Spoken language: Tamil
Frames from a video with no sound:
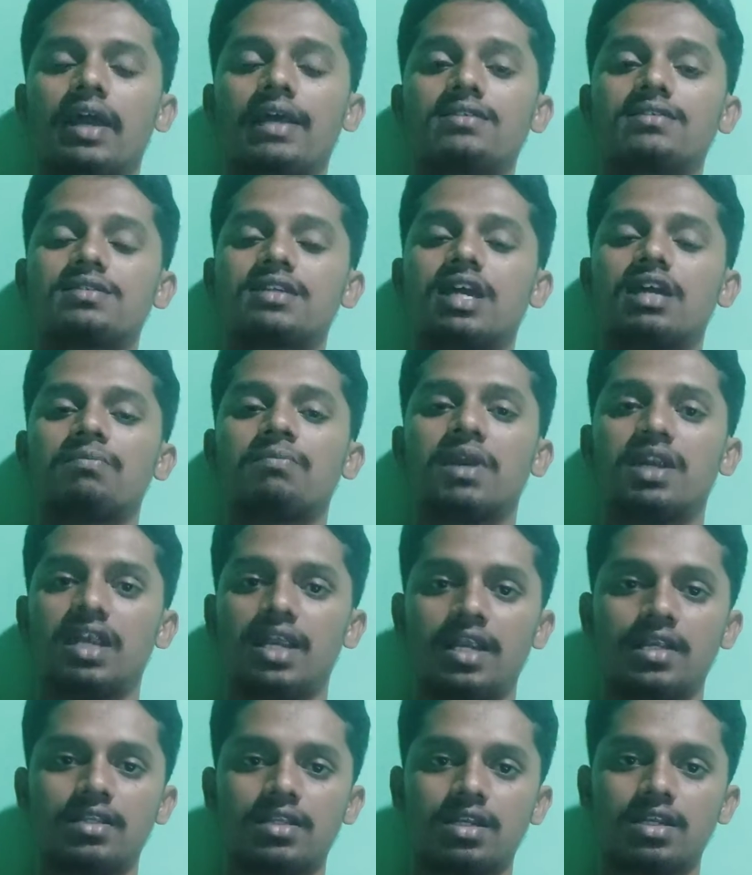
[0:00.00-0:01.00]
எக்ஸ்ட்ராக்ட் பண்ணி
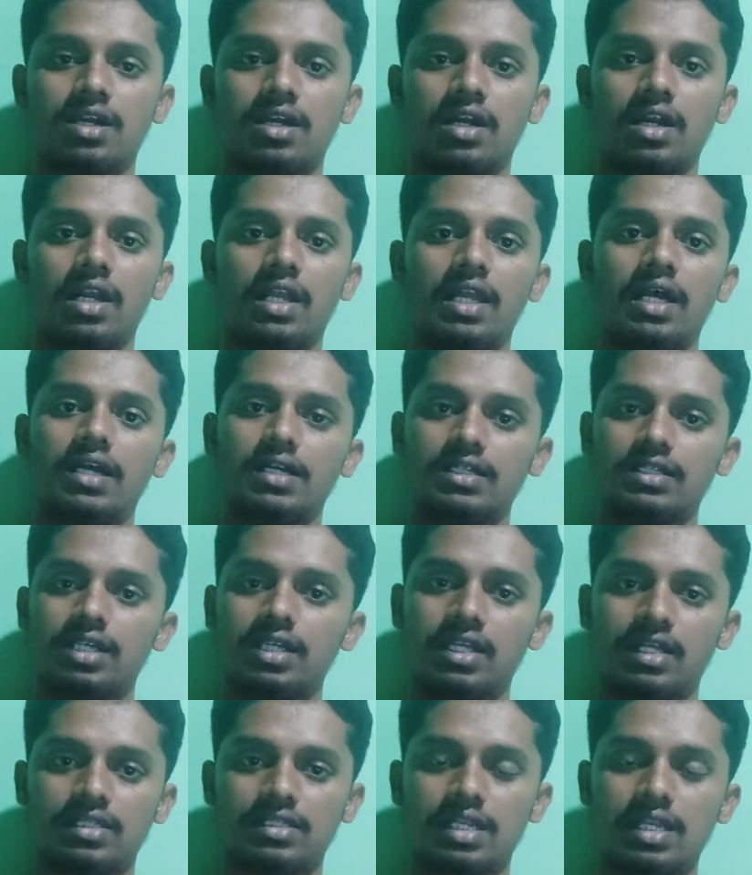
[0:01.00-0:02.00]
எடுத்திருக்காங்க இல்லையா இந்த
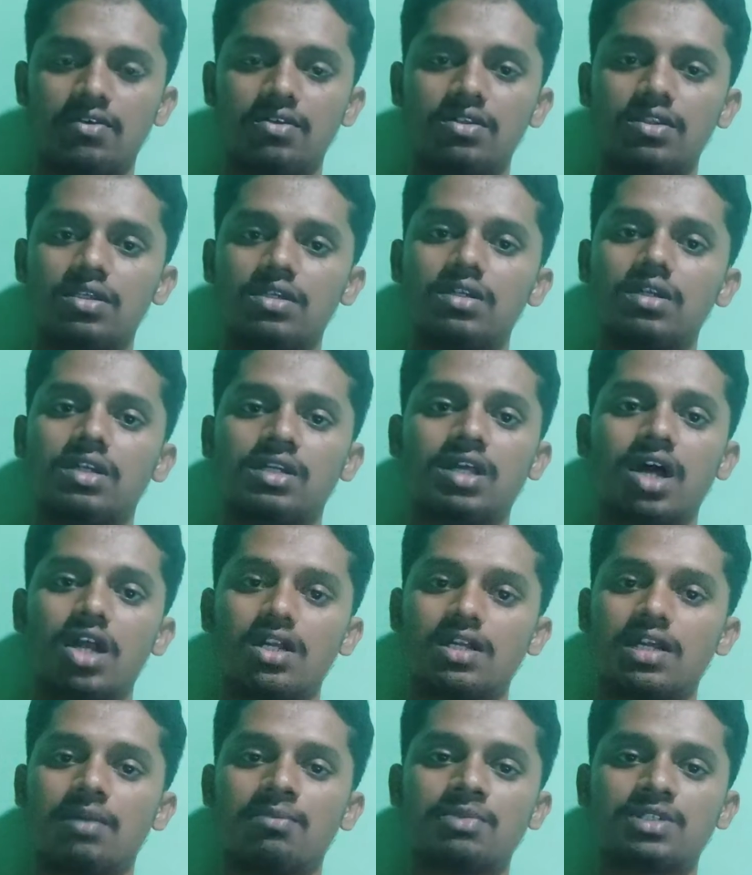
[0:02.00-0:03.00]
ட்ரக்ஸ் எல்லாம் வந்து இட்
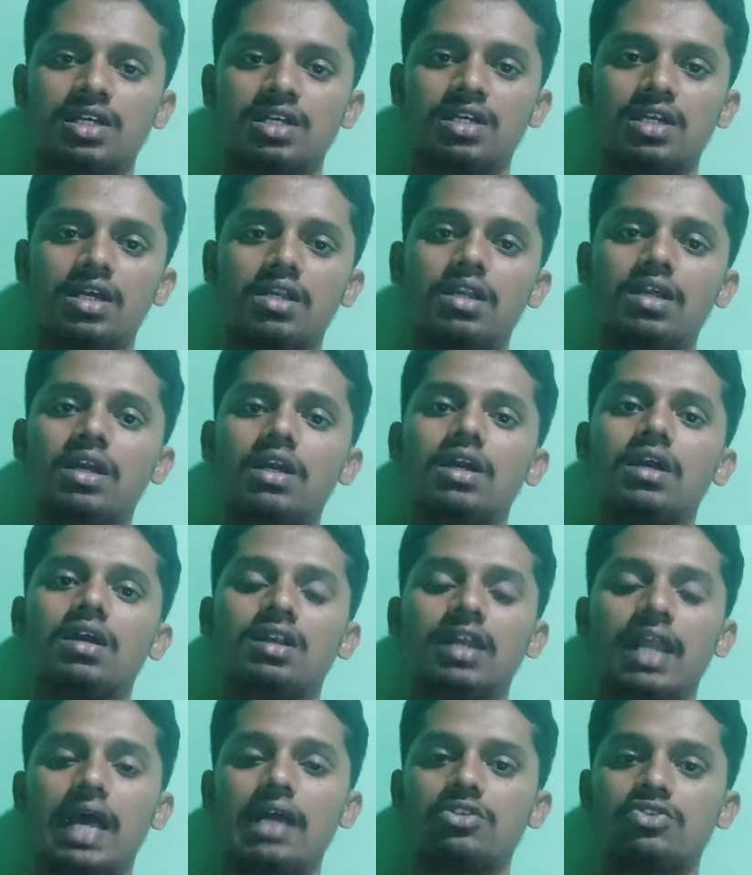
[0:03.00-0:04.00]
ஆல் கம்ஸ் அண்டர்
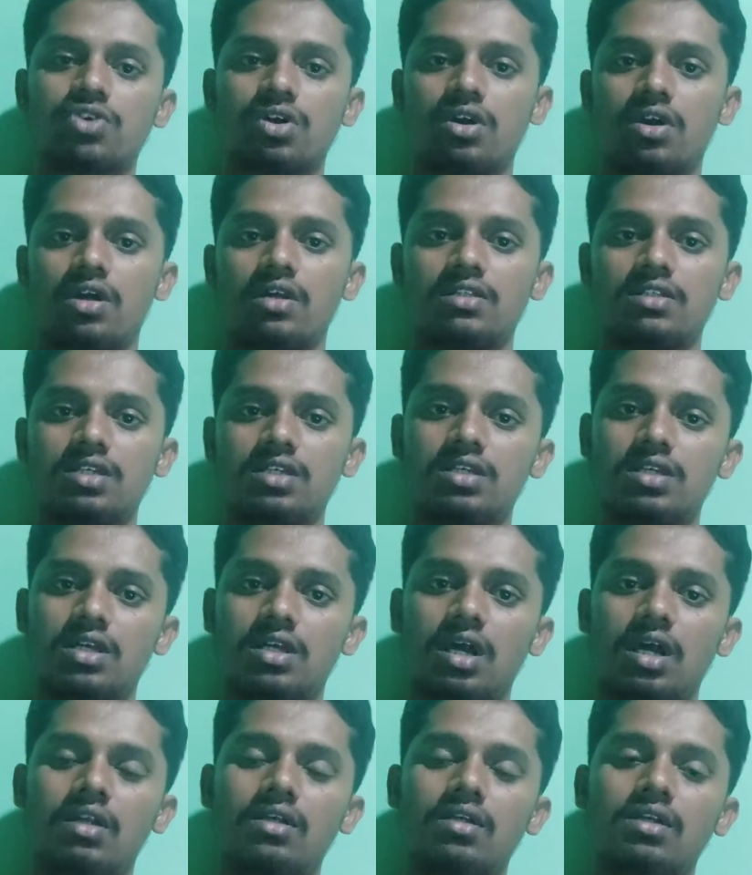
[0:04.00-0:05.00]
நேச்சுரல் ஆரிஜின்
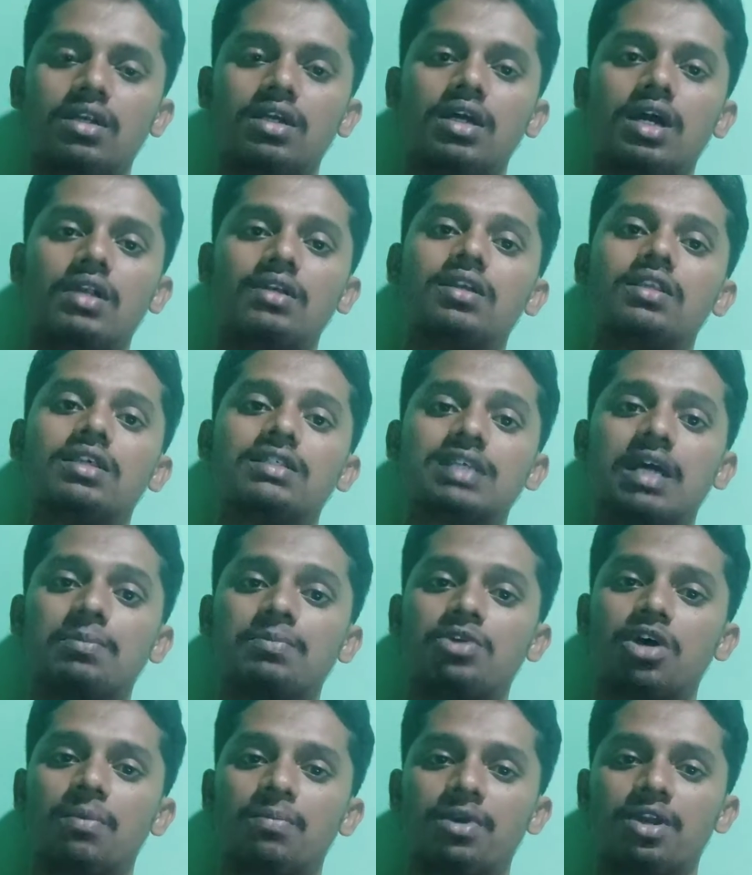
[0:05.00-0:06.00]
அண்ட் அண்டர் த
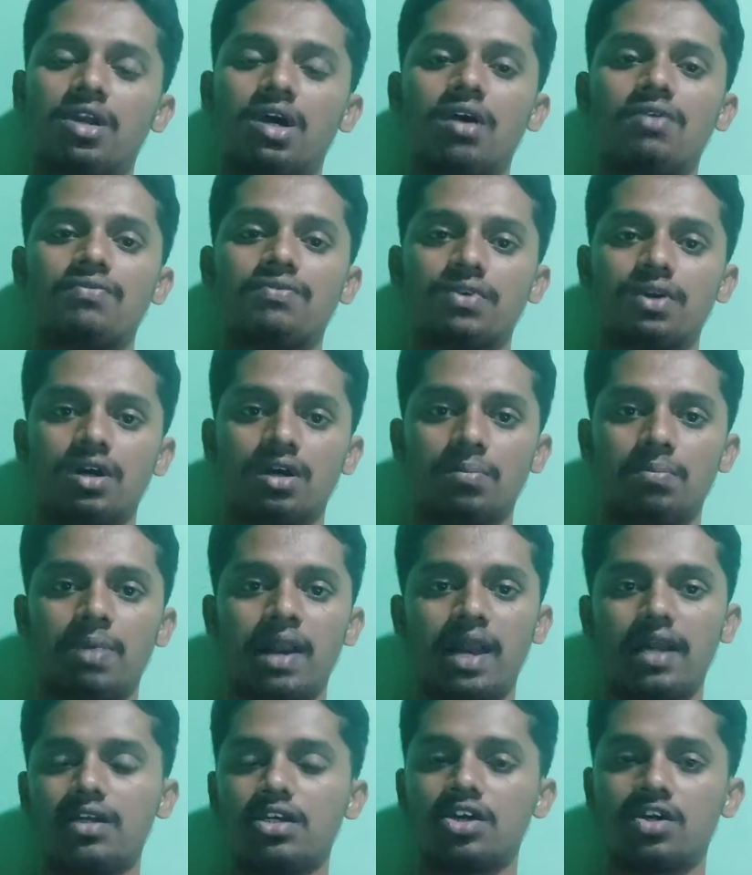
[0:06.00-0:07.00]
சப்டாபிக் ஆஃப்
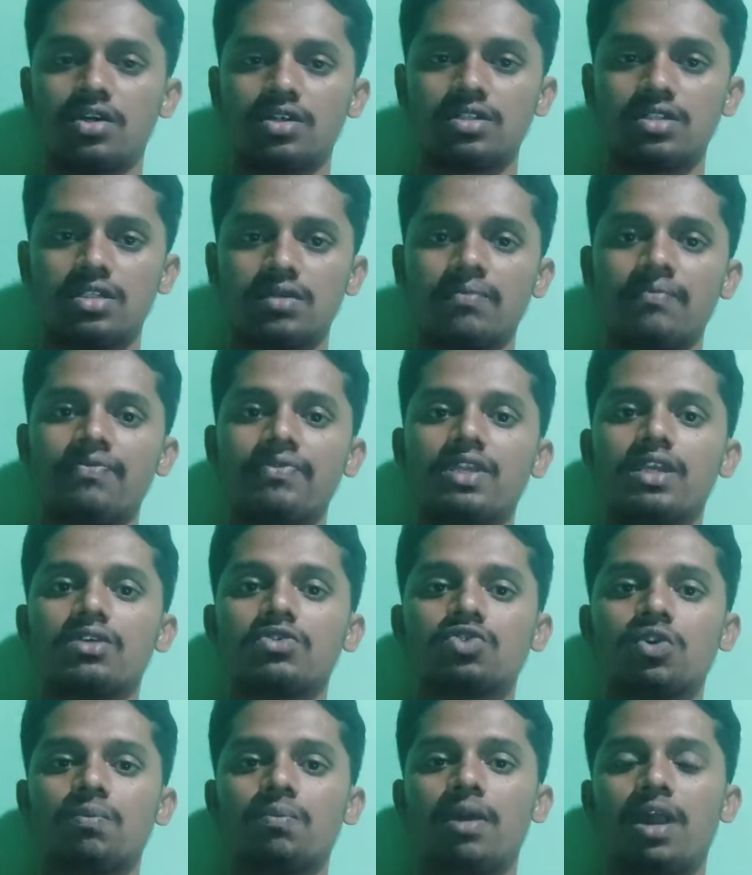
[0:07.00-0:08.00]
பிளான்ட் ஆரிஜின்
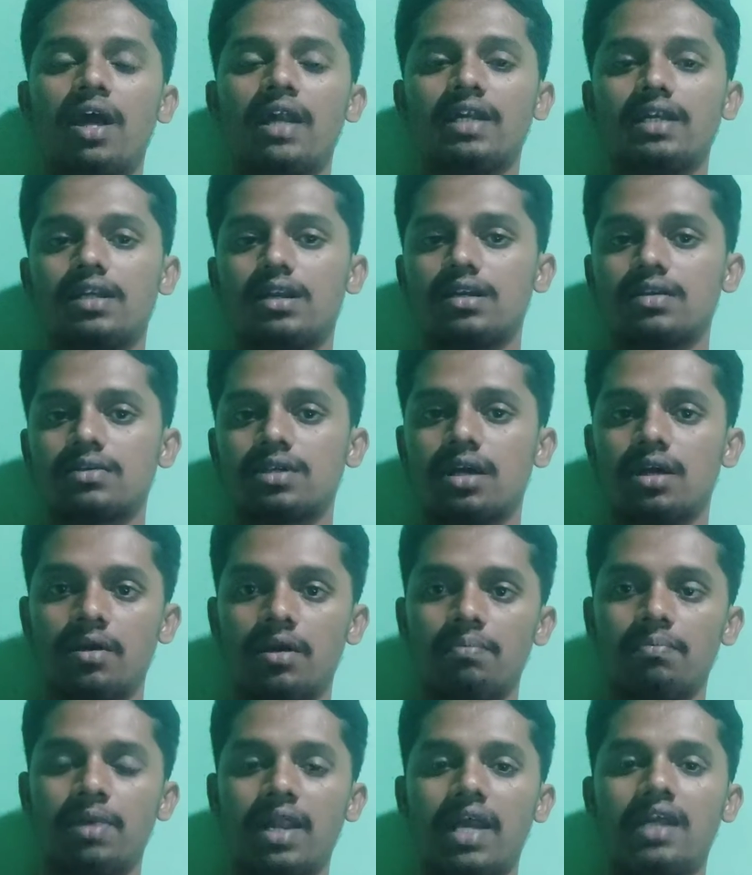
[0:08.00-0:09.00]
ஸோ பிளான்ட் ட்ரக்ஸ்
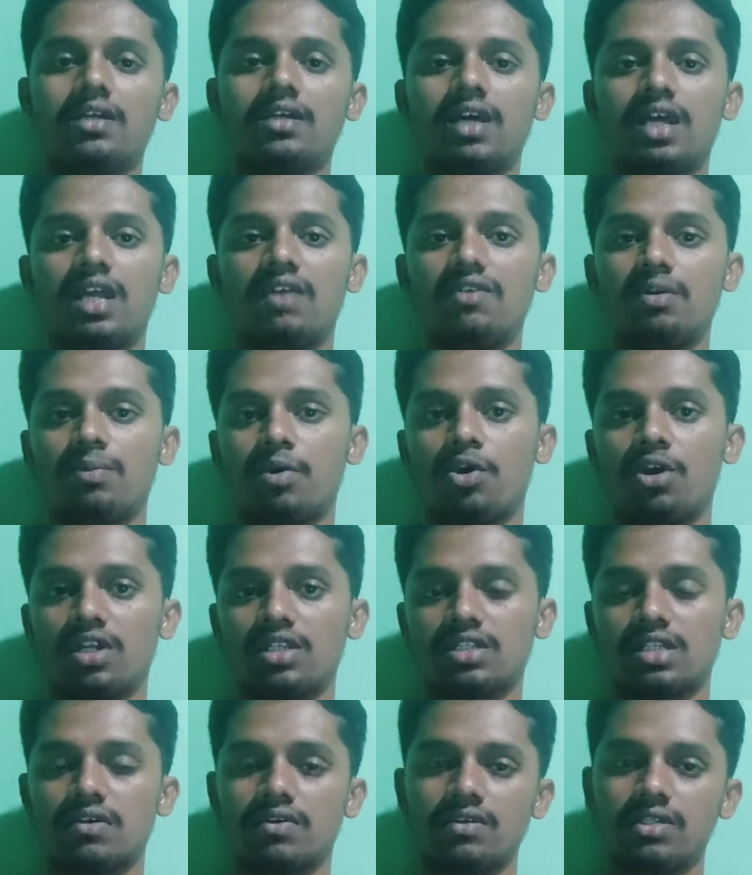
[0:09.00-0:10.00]
பிளான்ட் டெரைவ்டு
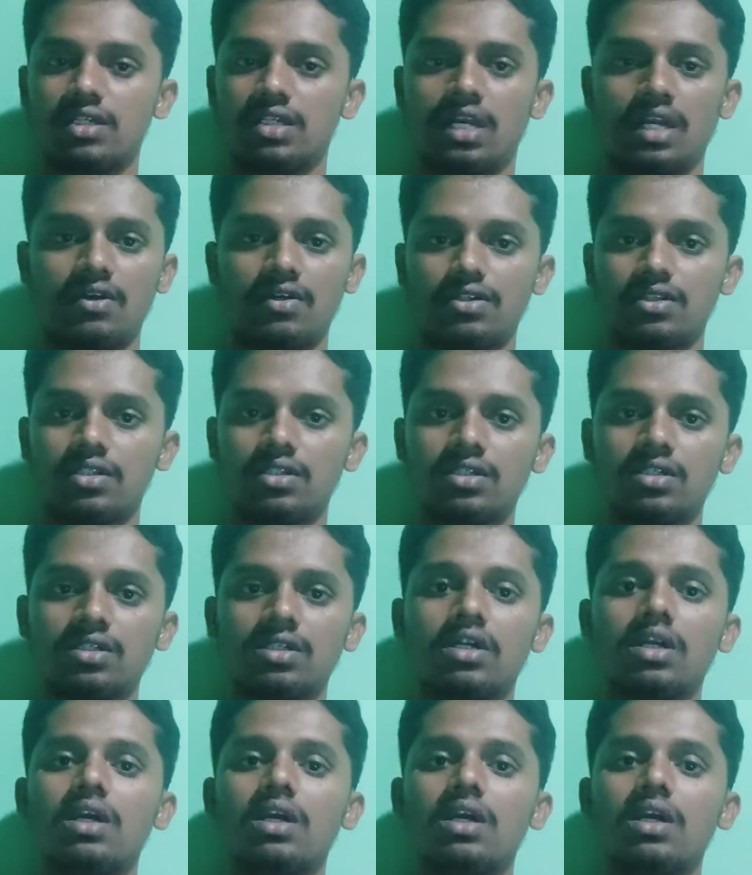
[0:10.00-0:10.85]
ப்ராடக்ட்ஸில் வந்து இதெல்லாம் வந்து